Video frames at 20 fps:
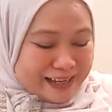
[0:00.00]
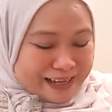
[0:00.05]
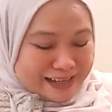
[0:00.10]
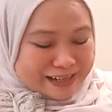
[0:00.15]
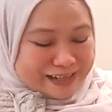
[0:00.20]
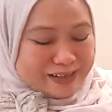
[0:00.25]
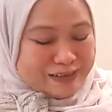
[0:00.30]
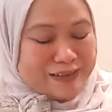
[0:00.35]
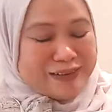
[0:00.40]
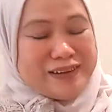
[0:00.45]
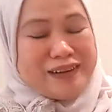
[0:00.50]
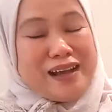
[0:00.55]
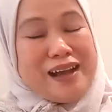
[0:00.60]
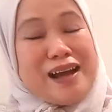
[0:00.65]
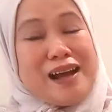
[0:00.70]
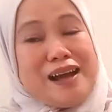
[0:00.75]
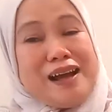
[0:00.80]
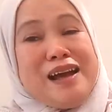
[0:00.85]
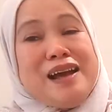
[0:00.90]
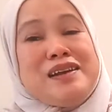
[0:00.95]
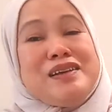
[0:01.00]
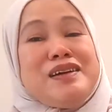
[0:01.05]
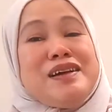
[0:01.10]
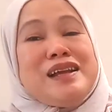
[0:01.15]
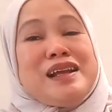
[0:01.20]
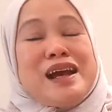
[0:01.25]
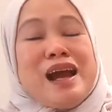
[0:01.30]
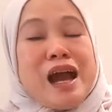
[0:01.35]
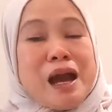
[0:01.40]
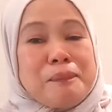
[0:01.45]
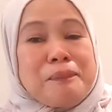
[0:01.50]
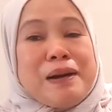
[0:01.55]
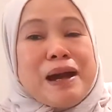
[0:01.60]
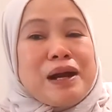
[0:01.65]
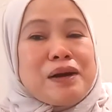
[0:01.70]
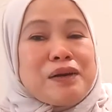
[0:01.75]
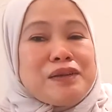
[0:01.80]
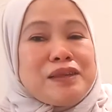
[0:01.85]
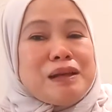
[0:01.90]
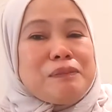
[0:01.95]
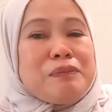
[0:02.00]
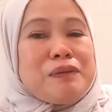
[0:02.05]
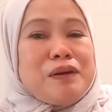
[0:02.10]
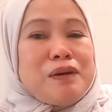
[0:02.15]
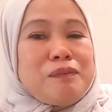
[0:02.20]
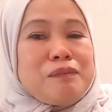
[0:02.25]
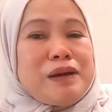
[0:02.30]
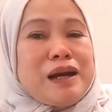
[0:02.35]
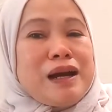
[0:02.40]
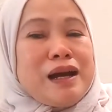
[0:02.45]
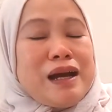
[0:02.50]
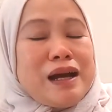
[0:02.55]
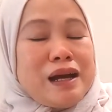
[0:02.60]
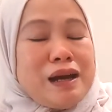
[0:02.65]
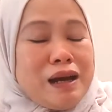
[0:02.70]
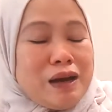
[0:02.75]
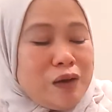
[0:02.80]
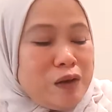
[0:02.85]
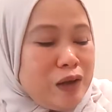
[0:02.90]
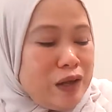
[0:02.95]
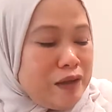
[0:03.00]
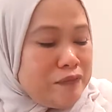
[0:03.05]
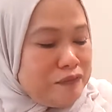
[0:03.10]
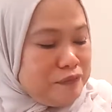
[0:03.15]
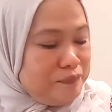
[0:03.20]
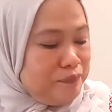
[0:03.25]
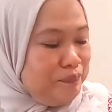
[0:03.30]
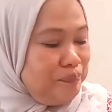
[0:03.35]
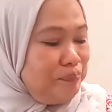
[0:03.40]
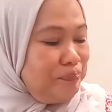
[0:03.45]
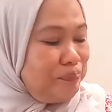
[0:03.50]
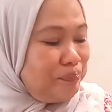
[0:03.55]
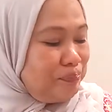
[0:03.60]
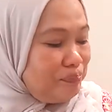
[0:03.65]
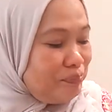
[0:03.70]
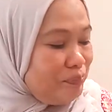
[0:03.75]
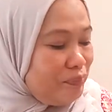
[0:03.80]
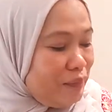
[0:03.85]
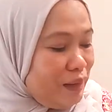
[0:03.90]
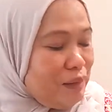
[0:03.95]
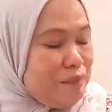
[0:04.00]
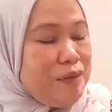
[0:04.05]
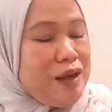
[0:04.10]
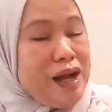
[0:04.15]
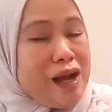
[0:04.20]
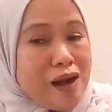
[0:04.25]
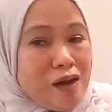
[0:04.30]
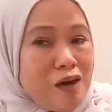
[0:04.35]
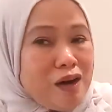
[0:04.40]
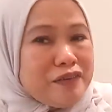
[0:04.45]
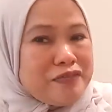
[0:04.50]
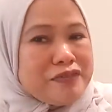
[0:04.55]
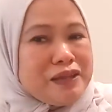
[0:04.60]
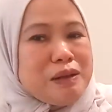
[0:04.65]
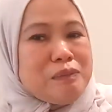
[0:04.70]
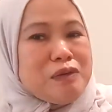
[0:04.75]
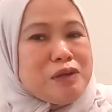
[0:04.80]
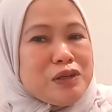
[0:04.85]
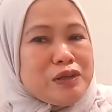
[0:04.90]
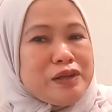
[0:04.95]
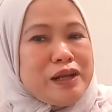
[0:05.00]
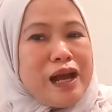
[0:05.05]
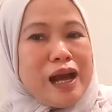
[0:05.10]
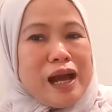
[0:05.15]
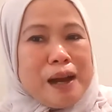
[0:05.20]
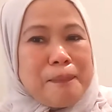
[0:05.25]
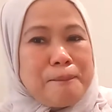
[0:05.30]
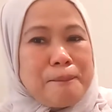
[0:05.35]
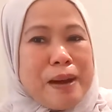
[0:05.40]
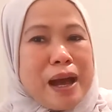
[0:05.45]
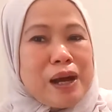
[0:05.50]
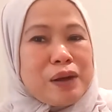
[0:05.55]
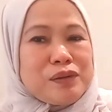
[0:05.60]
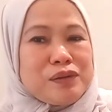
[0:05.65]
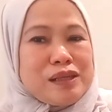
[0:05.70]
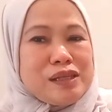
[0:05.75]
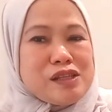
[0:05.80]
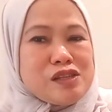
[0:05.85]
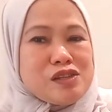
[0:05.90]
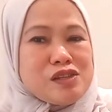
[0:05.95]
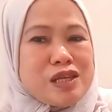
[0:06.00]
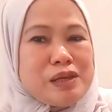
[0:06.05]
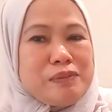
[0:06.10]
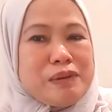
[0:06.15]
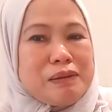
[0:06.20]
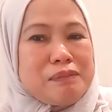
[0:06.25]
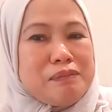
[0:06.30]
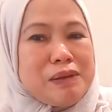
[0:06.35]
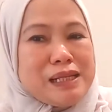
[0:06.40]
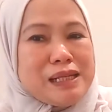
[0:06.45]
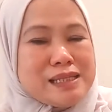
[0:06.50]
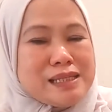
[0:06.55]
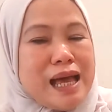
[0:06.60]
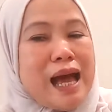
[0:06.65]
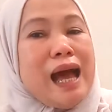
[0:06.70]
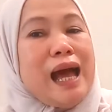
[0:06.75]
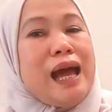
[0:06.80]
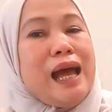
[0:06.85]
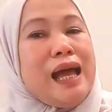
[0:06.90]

Ay nako, nakakaano, nakakapagod na po mga ka-OF mga ofw nakakapagod na sa ibang bansa.